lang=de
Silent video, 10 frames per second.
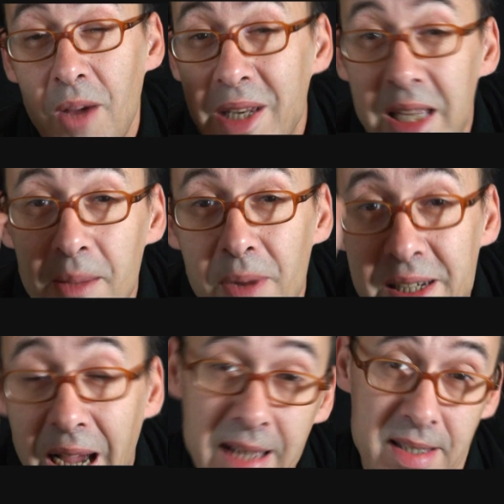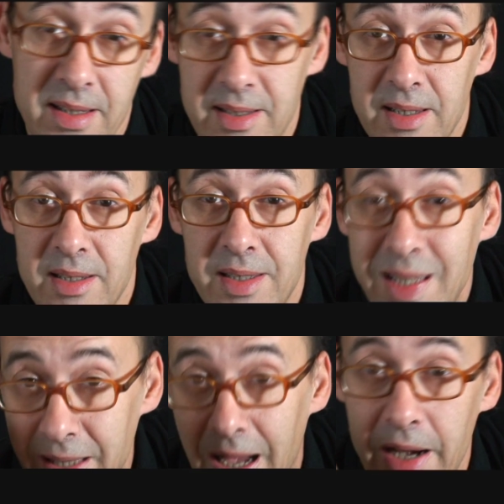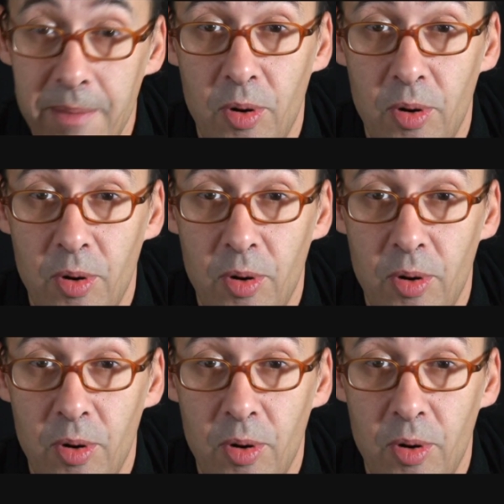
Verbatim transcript: Aber nicht einmal das ist das zentrale